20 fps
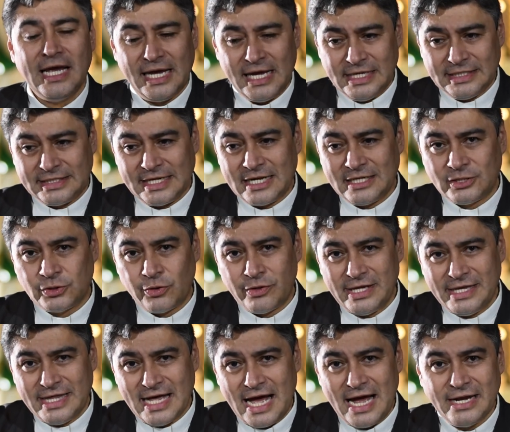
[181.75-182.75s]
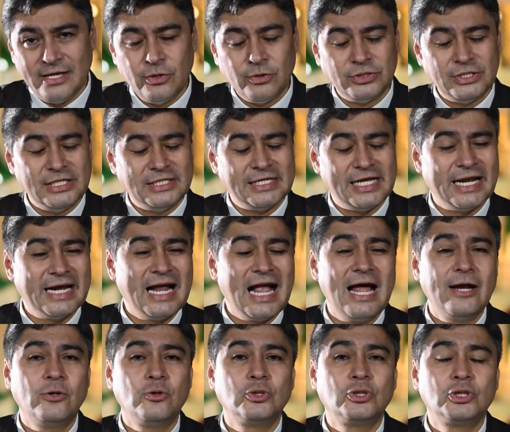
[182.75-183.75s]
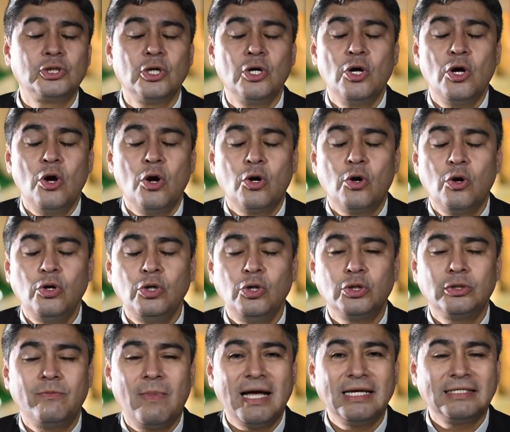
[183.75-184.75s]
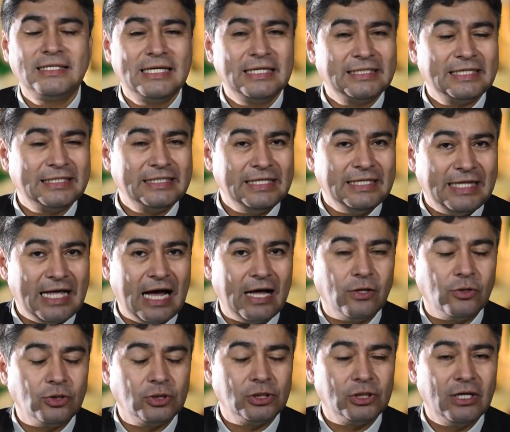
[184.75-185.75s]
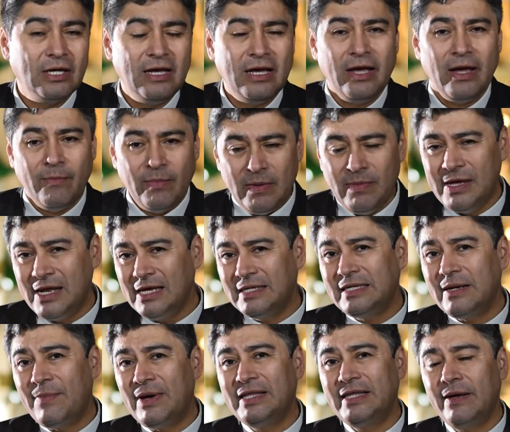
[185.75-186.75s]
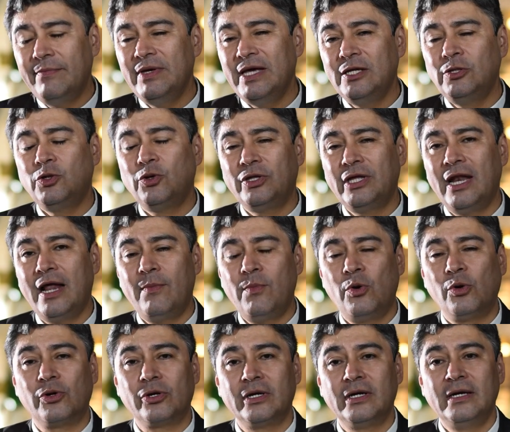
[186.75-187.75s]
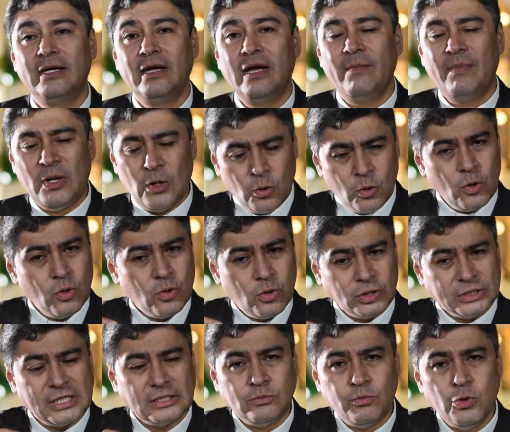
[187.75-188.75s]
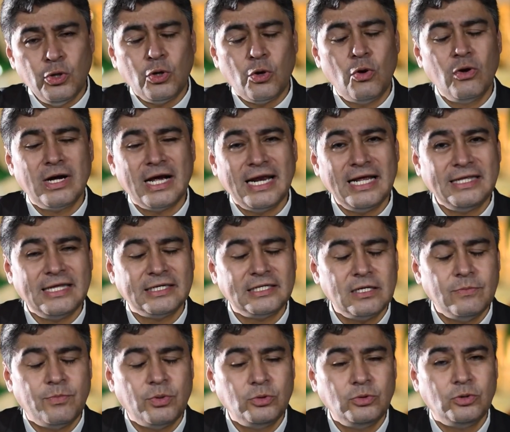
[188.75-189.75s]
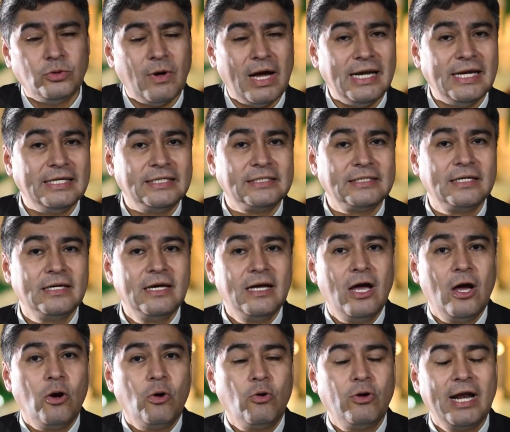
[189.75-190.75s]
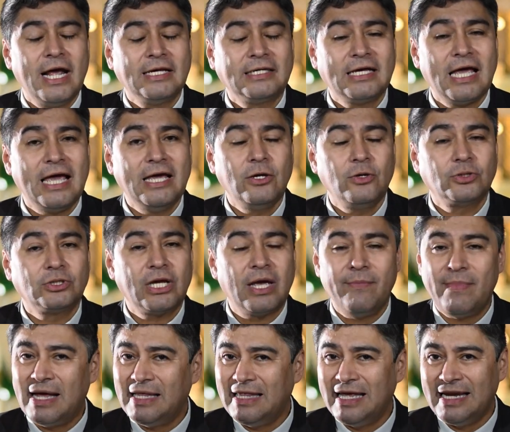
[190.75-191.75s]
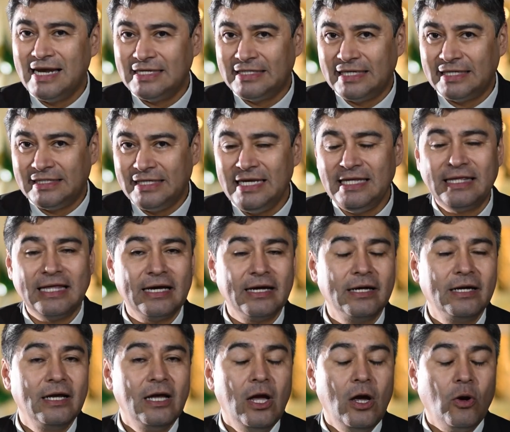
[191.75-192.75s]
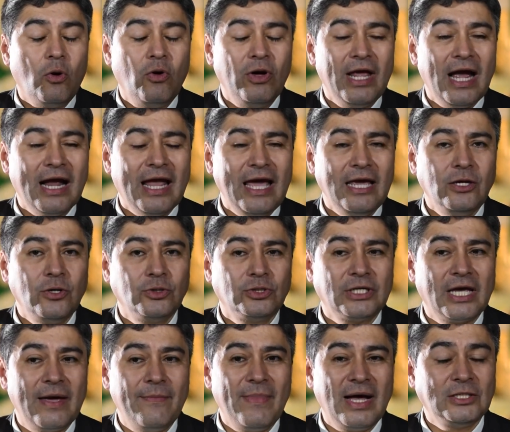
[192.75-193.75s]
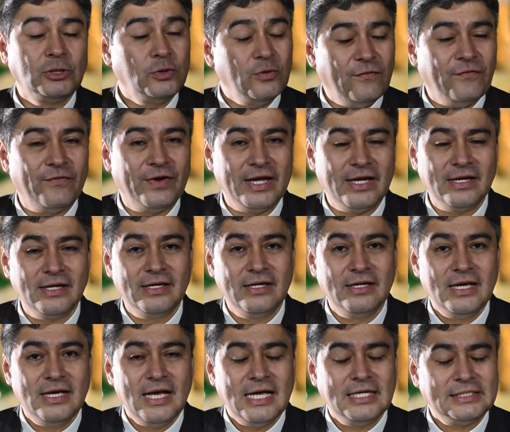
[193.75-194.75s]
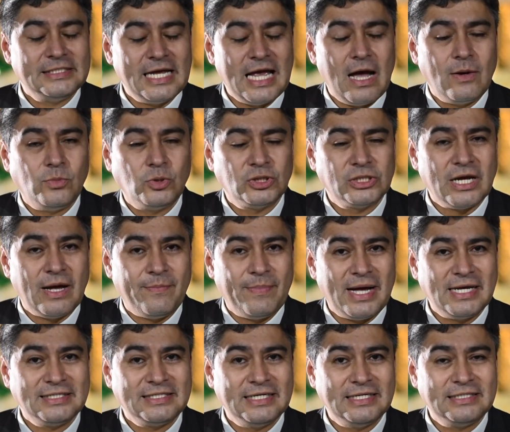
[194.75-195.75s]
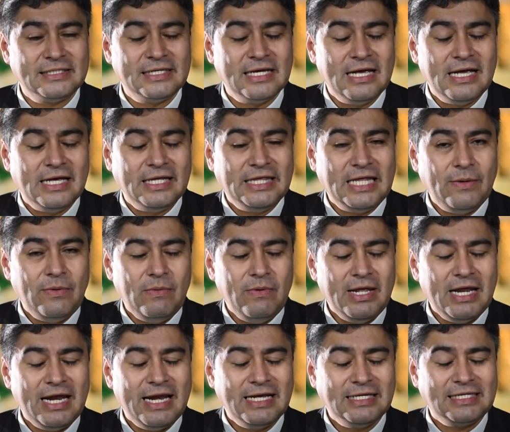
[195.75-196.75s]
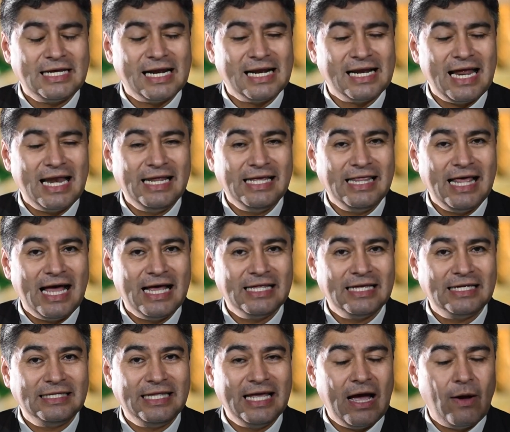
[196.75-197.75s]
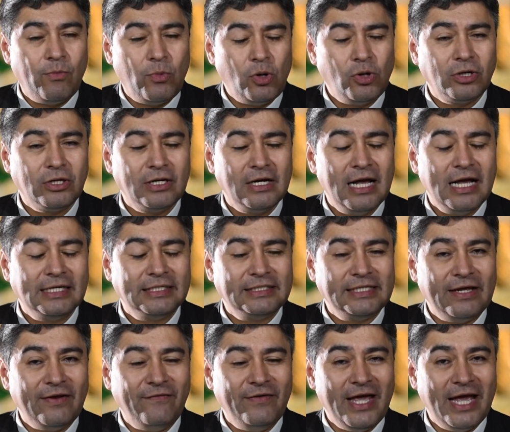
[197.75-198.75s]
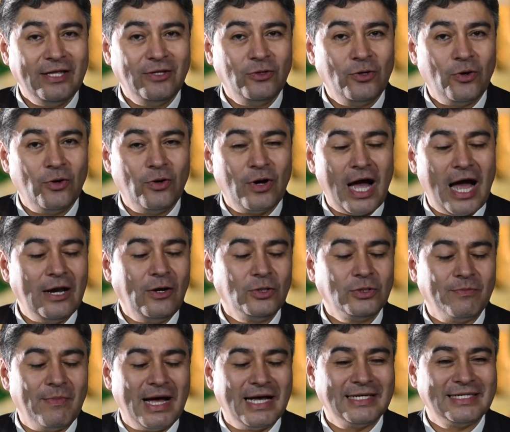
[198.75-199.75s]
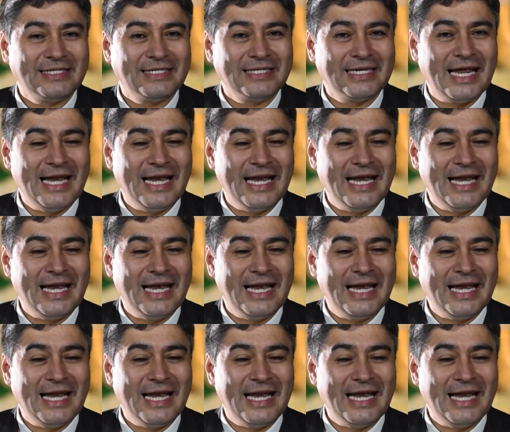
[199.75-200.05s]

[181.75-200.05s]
y ser solidarios y cercanos con los más necesitados. Vivir ese mandamiento del amor, pero con cosas muy concretas y puntuales con aquellos que más le necesitan, con aquellos que más sufren. Seamos capaces de vivir en esa realidad de amor sirviendo a los más